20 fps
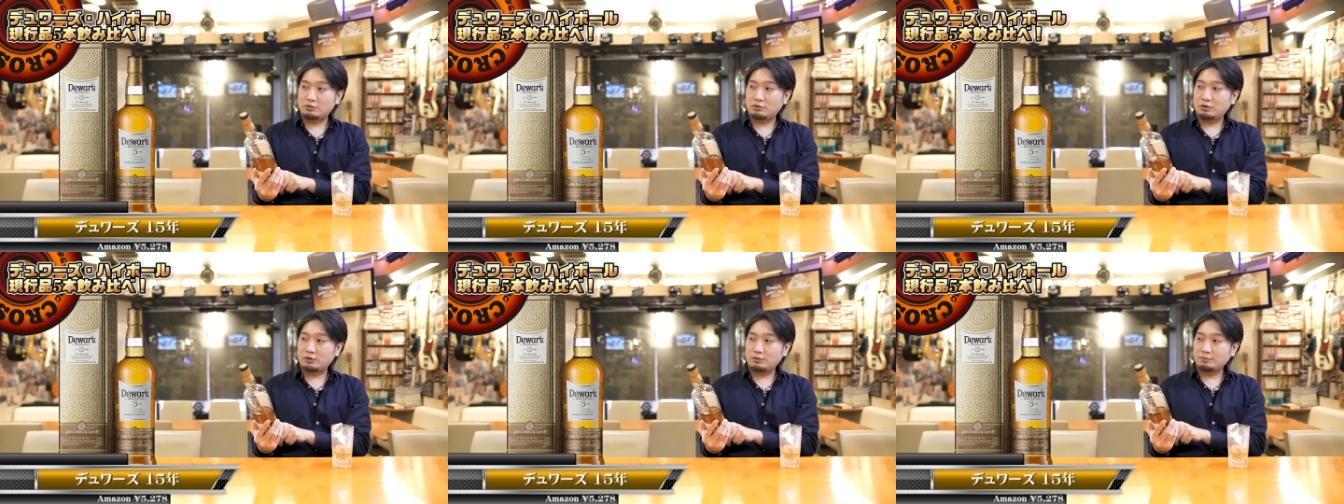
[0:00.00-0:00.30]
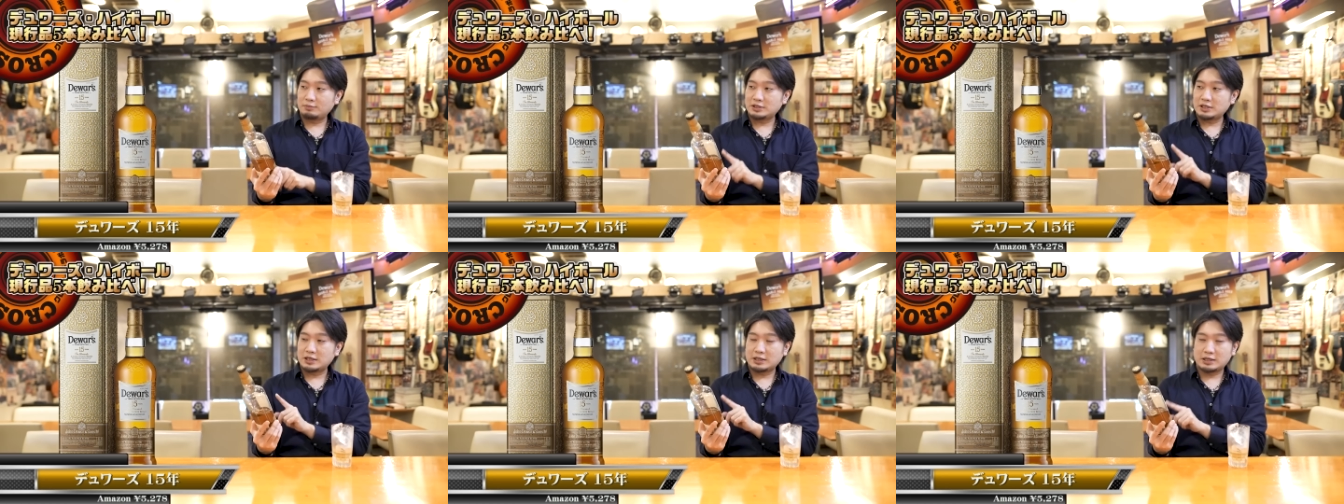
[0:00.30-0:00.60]
を
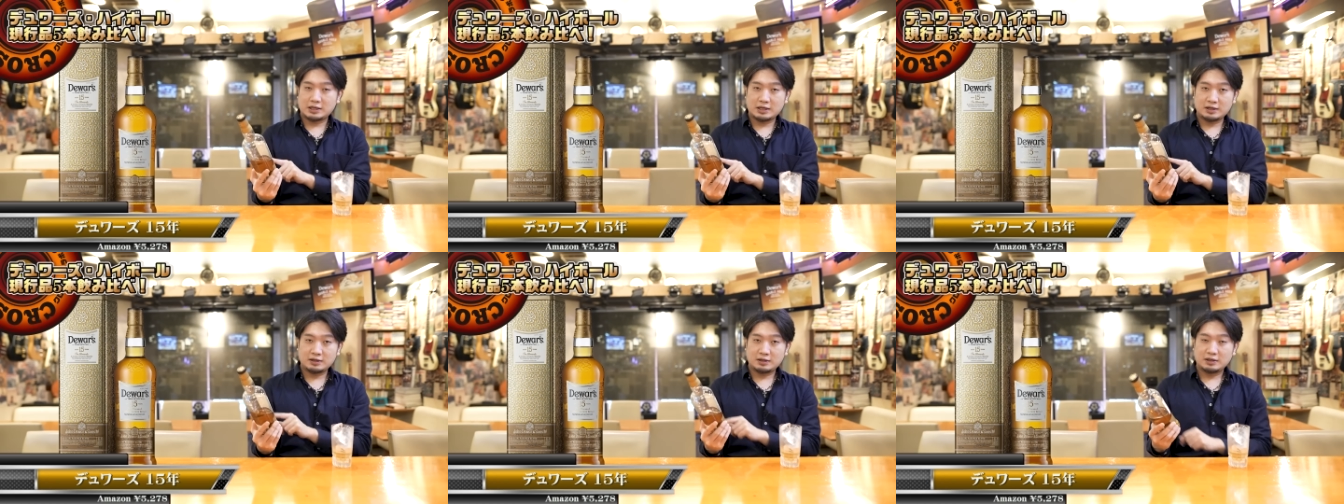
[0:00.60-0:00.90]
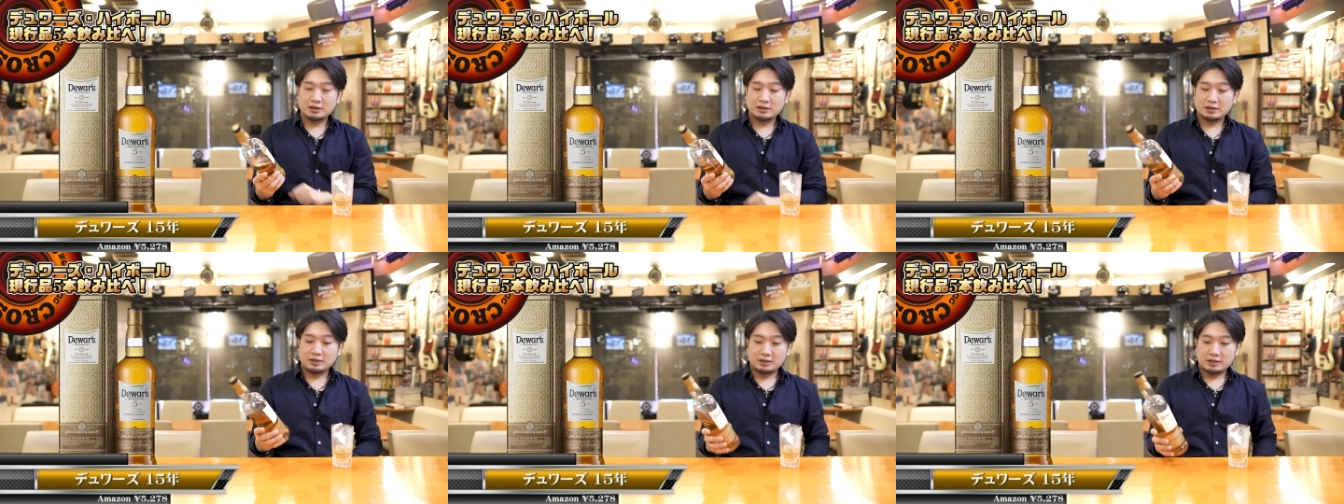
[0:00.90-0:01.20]
店でね
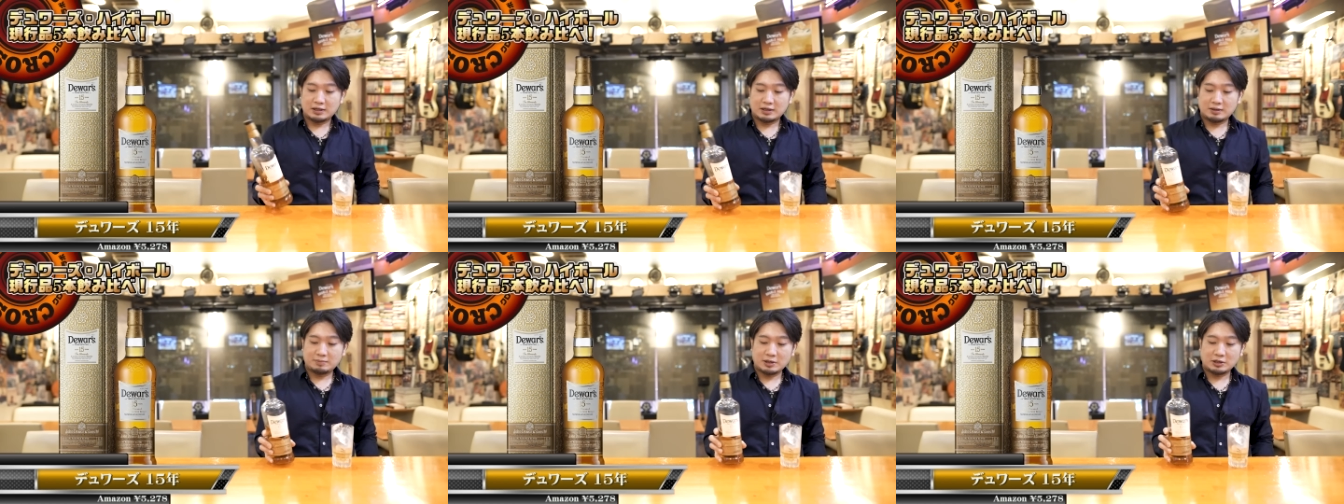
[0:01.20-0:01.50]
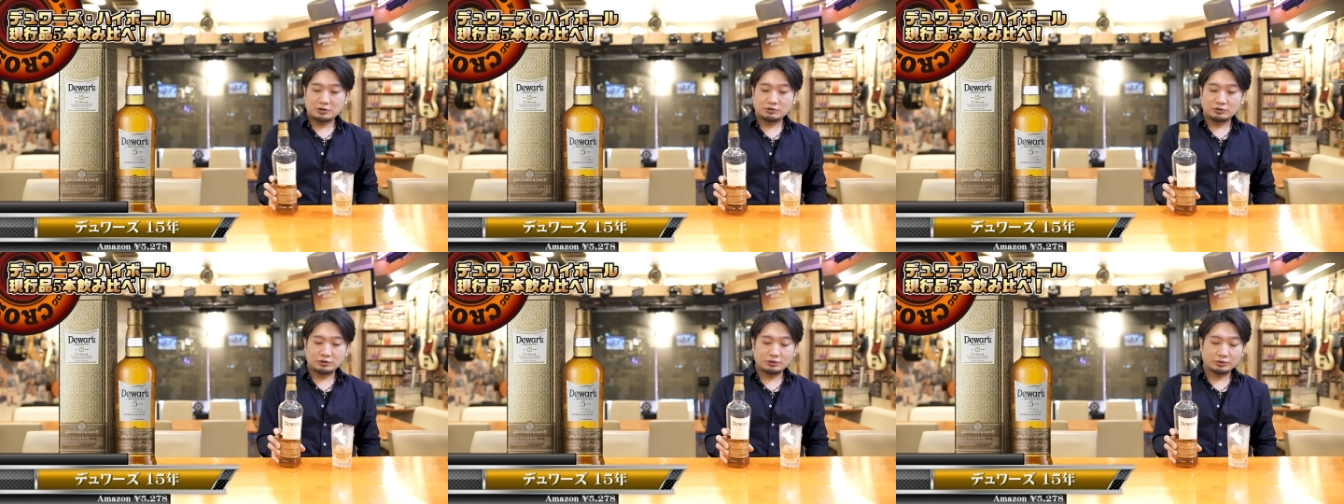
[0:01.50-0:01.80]

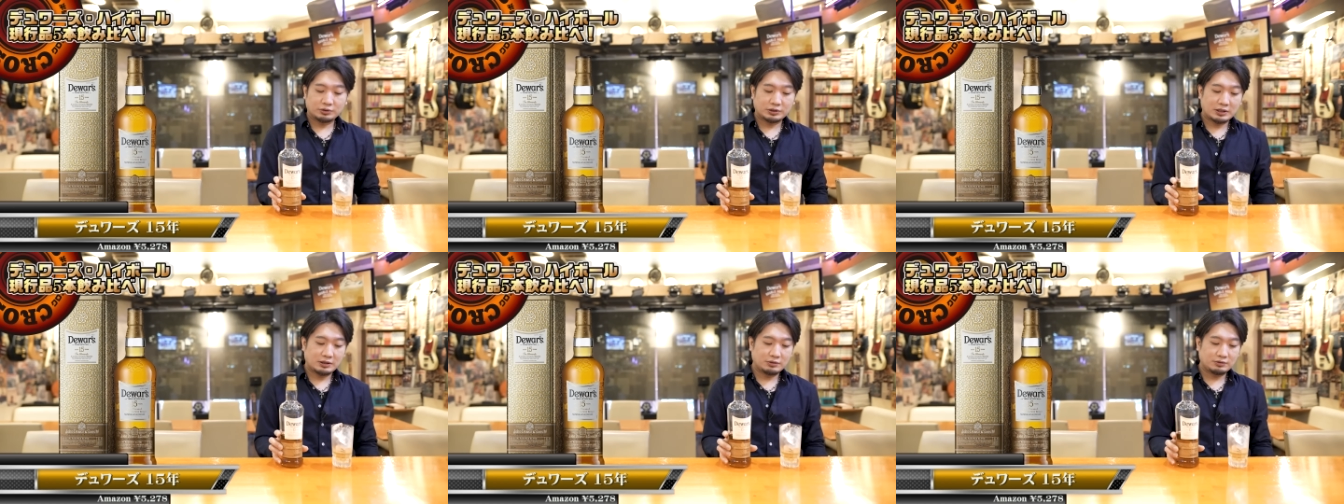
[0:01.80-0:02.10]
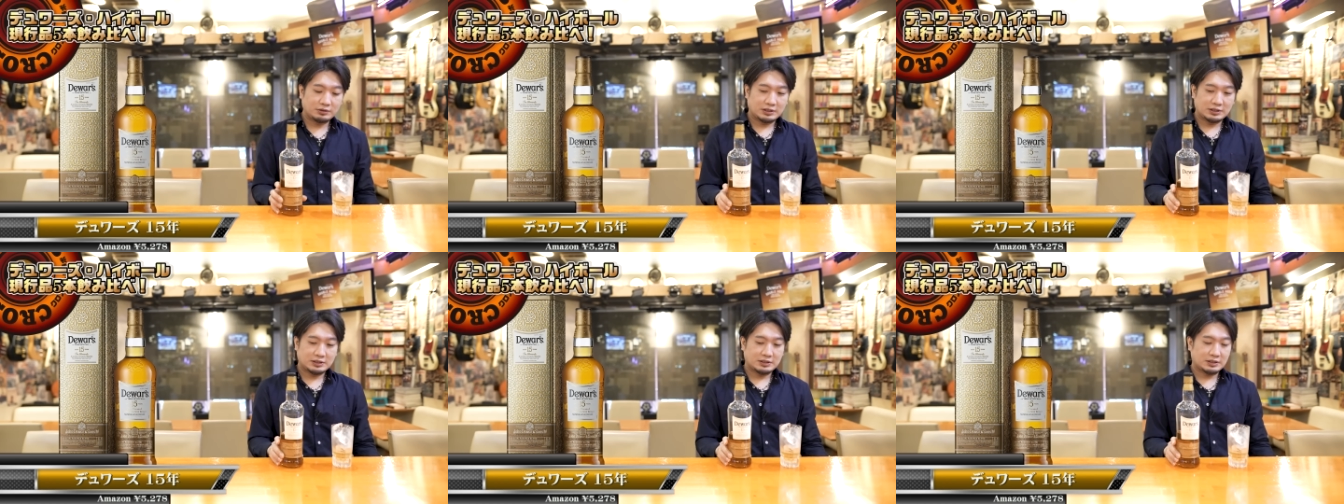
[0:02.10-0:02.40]
メニューに載って
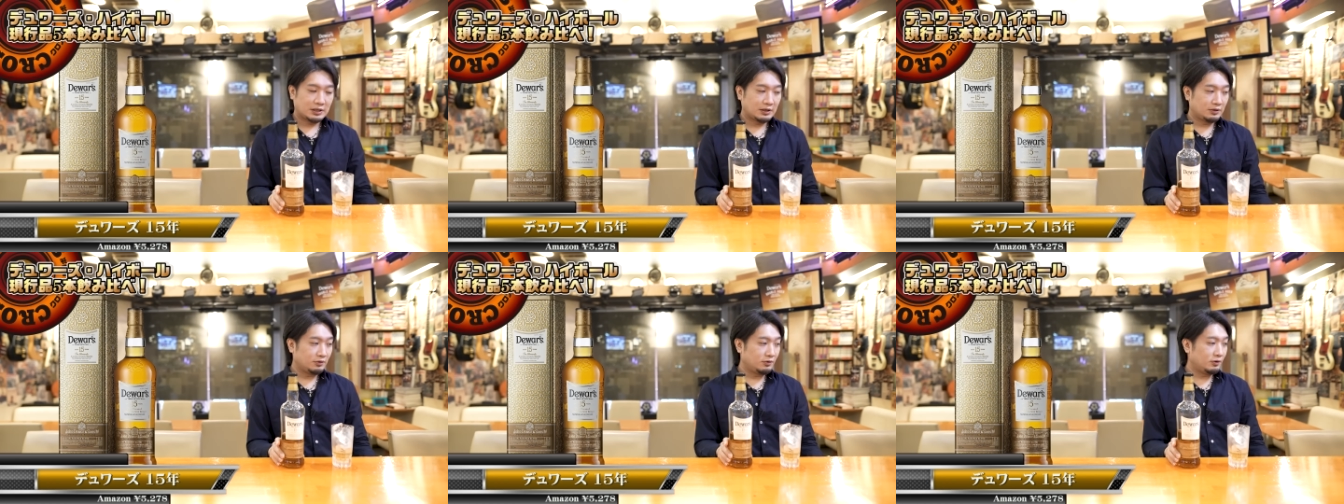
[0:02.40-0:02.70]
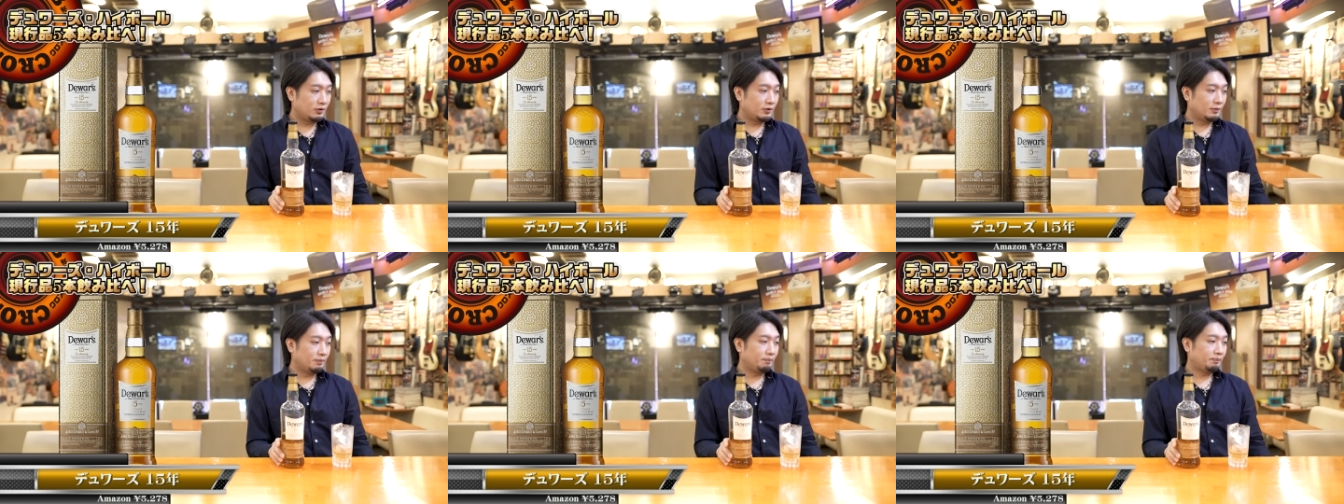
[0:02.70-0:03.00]
るんですけ
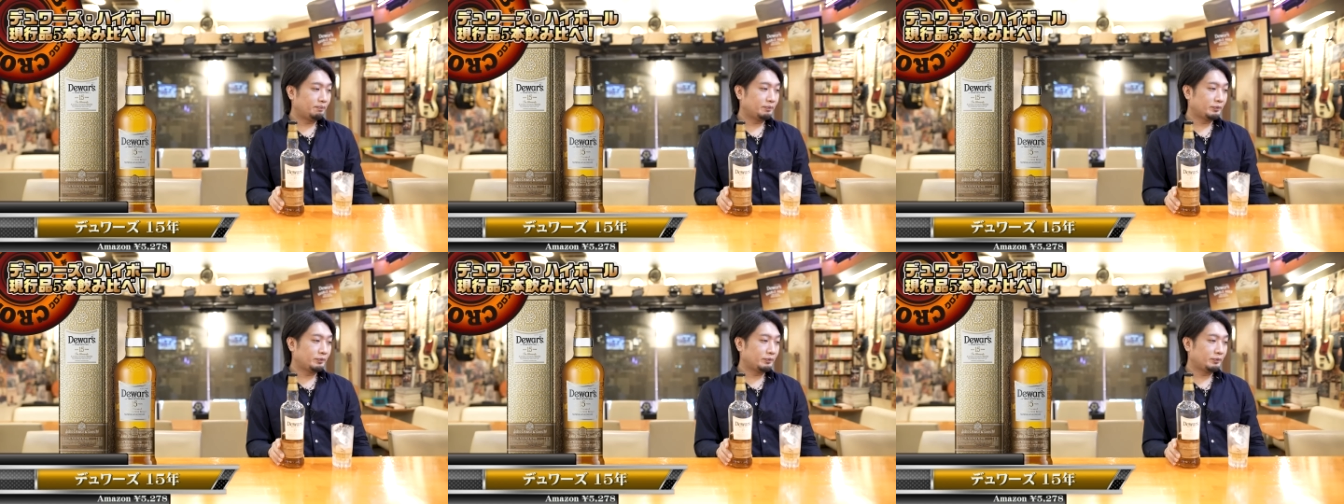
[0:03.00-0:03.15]
ど、